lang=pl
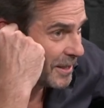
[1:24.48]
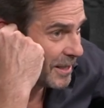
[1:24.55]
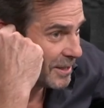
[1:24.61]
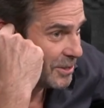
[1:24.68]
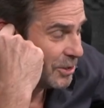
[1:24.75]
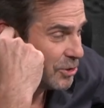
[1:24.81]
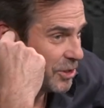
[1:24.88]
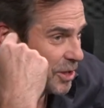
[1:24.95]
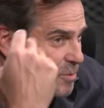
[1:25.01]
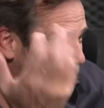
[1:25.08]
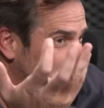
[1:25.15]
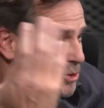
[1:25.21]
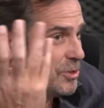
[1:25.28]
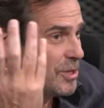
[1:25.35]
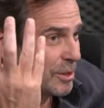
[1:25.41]
klasycznej
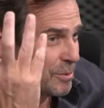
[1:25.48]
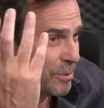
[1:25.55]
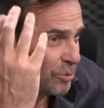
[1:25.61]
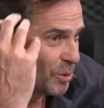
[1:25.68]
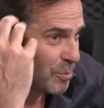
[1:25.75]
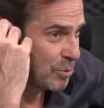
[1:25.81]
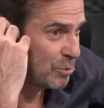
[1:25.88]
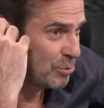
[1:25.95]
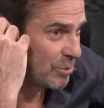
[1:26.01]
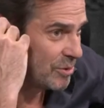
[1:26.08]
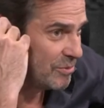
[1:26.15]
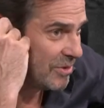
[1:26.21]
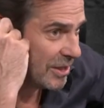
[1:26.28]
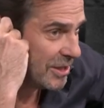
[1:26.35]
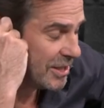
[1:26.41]
łacinie, którą się
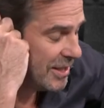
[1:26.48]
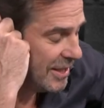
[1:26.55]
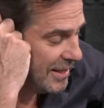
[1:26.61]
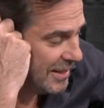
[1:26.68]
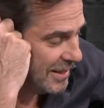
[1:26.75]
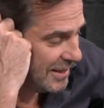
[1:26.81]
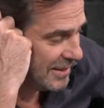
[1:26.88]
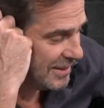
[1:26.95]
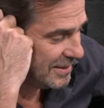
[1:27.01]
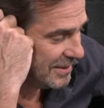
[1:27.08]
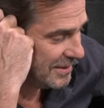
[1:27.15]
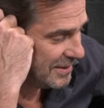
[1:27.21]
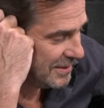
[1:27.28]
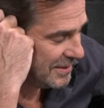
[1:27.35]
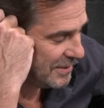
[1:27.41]
posługiwali e, e,
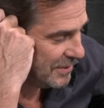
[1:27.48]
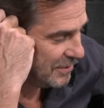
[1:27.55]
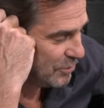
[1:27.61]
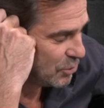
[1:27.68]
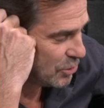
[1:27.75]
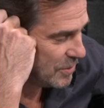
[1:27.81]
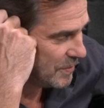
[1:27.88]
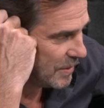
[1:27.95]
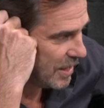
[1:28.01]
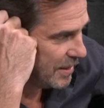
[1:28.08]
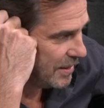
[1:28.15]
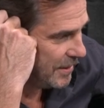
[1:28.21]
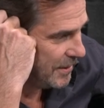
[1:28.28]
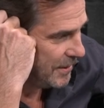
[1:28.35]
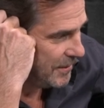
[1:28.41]
w
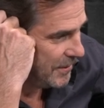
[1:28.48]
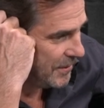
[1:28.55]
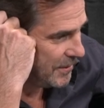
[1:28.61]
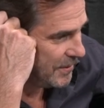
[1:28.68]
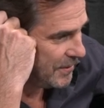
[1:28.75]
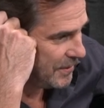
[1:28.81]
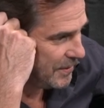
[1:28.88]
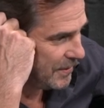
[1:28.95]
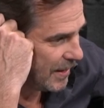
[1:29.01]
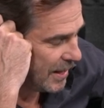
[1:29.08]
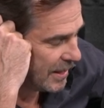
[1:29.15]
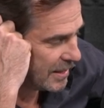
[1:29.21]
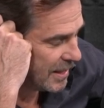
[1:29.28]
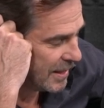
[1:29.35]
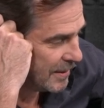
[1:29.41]
Rzymie.
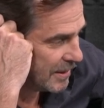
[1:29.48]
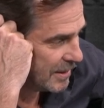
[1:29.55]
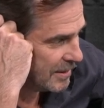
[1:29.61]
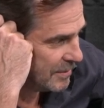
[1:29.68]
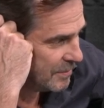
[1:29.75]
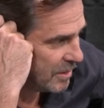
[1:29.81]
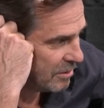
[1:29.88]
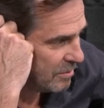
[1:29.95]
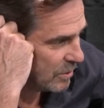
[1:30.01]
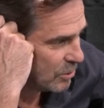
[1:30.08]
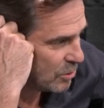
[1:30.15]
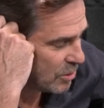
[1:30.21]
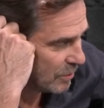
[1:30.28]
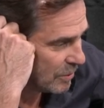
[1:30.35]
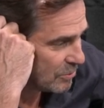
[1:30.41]
A ja miałem
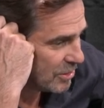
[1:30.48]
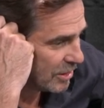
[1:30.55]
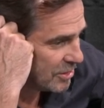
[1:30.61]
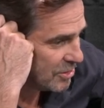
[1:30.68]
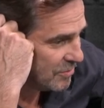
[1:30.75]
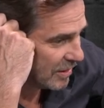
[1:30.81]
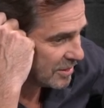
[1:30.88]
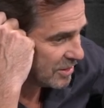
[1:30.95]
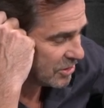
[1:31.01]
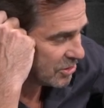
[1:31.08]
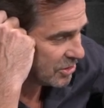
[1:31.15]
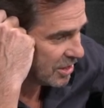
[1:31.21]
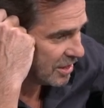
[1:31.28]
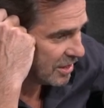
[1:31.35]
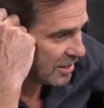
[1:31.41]
ogromną satysfakcję,
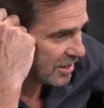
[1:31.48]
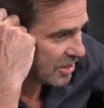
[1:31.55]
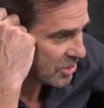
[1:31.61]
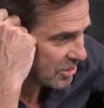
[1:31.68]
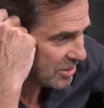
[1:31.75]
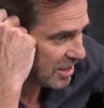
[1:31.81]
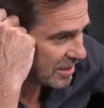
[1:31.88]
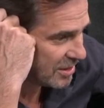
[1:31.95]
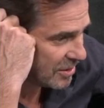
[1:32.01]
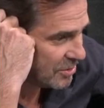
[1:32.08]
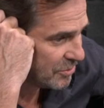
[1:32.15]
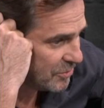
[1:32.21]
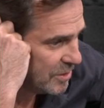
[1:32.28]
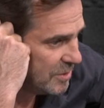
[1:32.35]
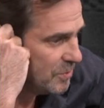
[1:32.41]
że reżyser
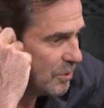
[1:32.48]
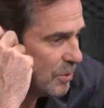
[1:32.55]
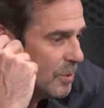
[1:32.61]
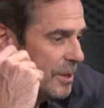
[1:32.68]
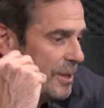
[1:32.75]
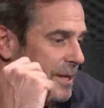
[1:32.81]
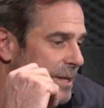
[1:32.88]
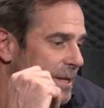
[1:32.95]
tego filmu,